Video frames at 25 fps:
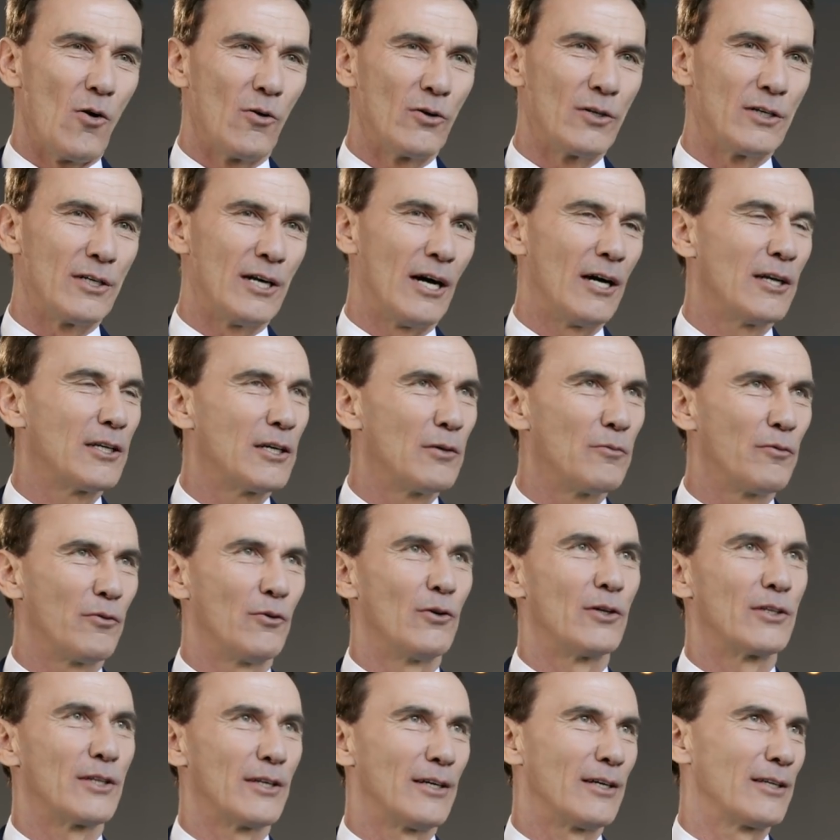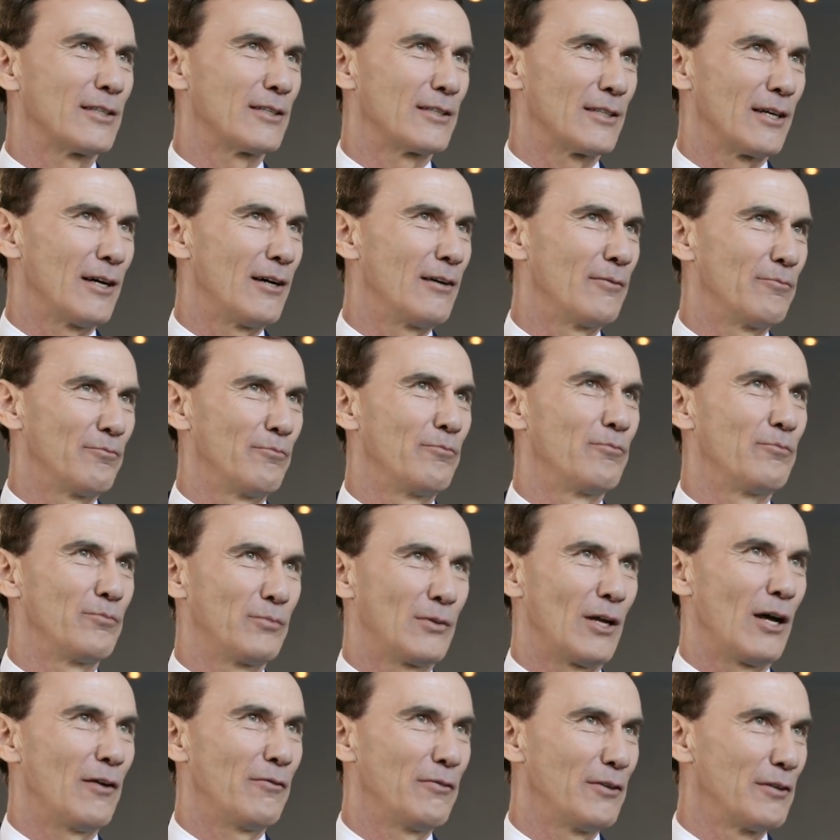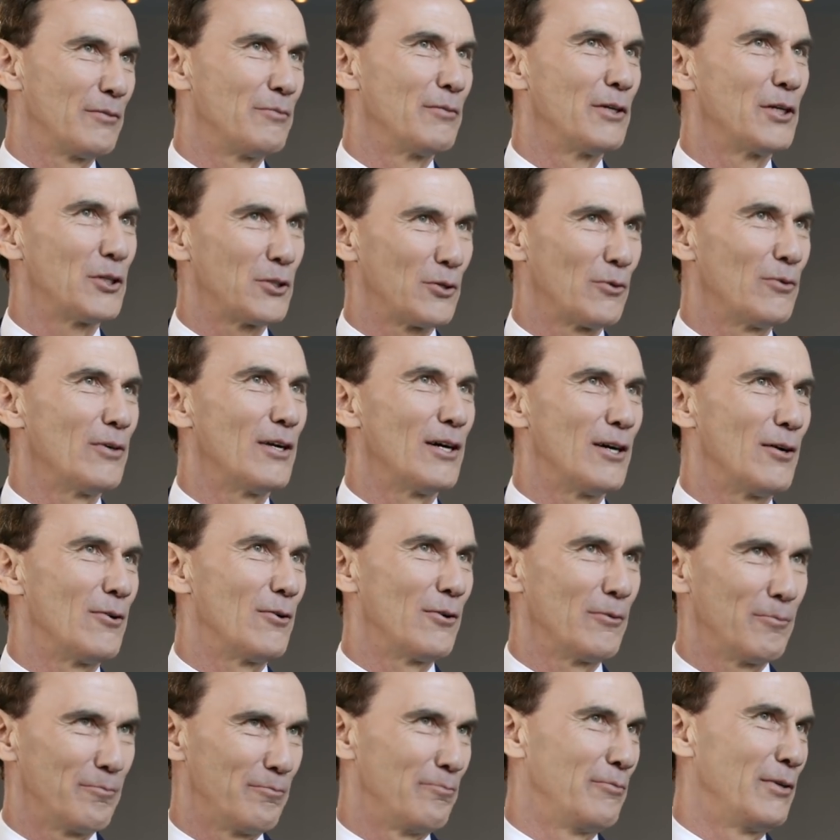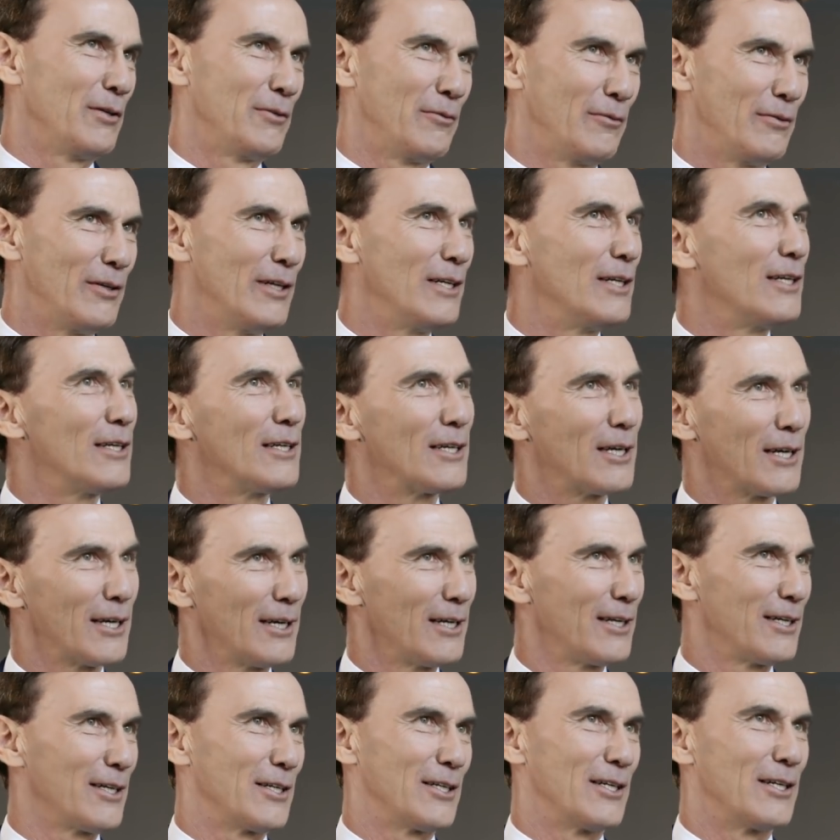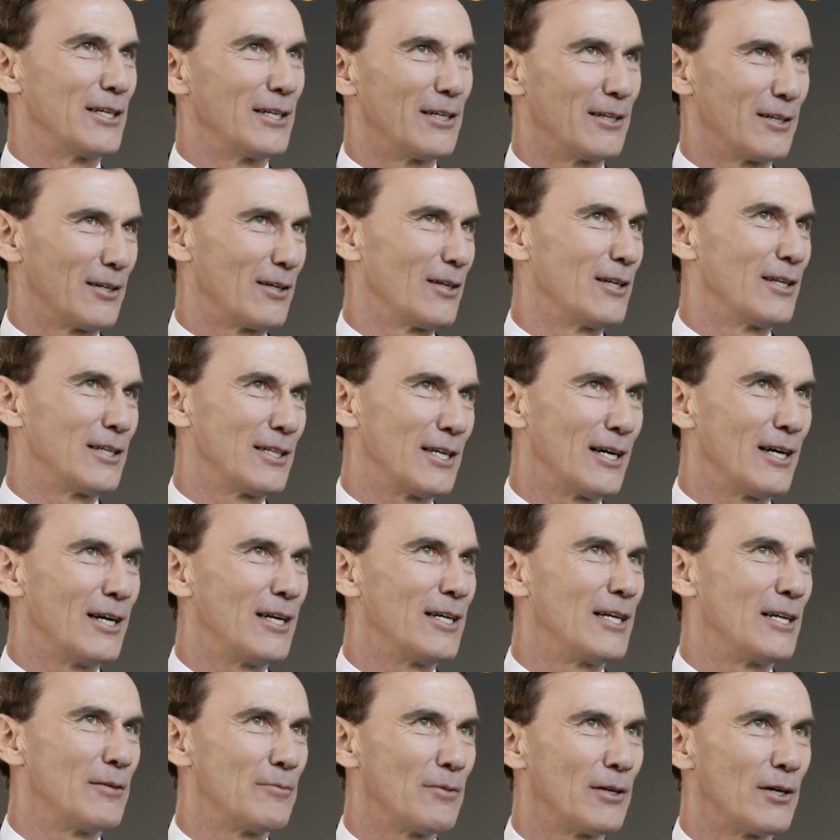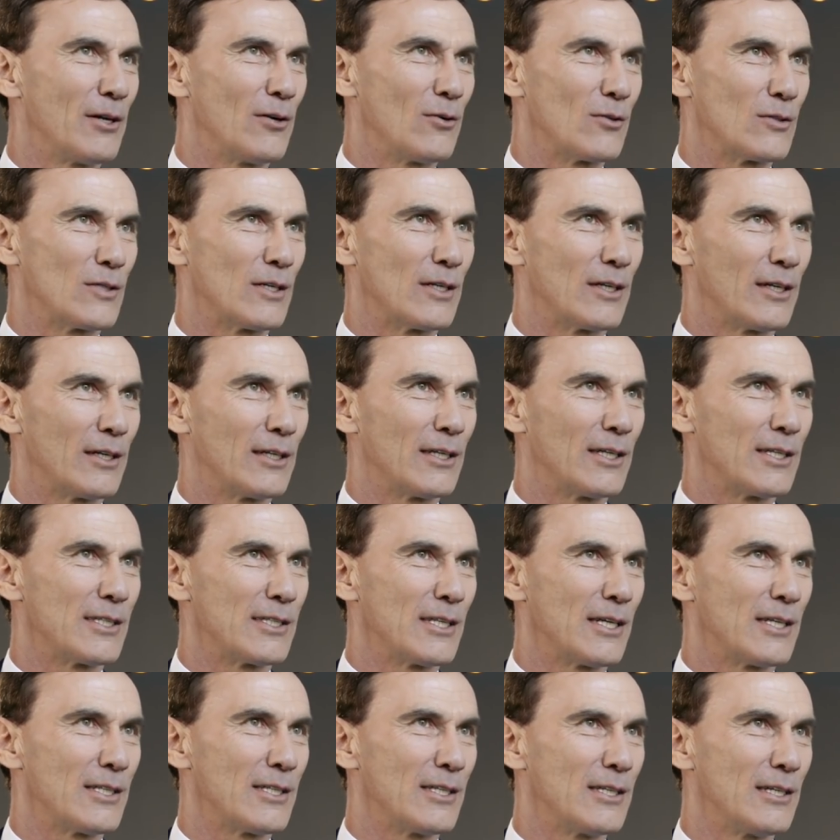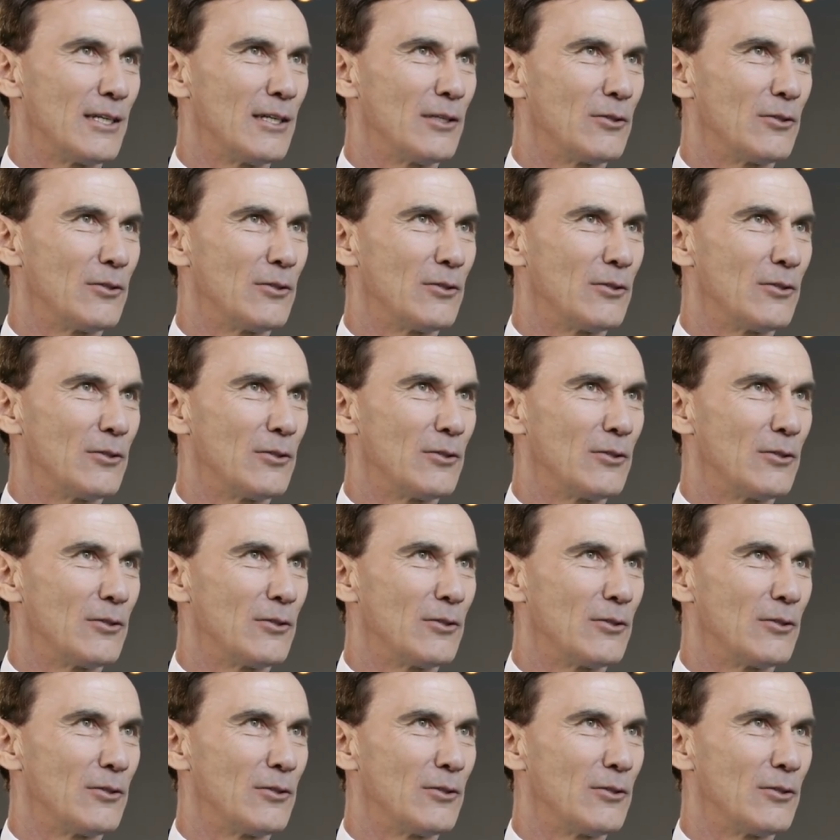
Und nach dem Vortrag, da darf ich mich schon auch mit vielen kritischen äh, Teilnehmern auseinandersetzen,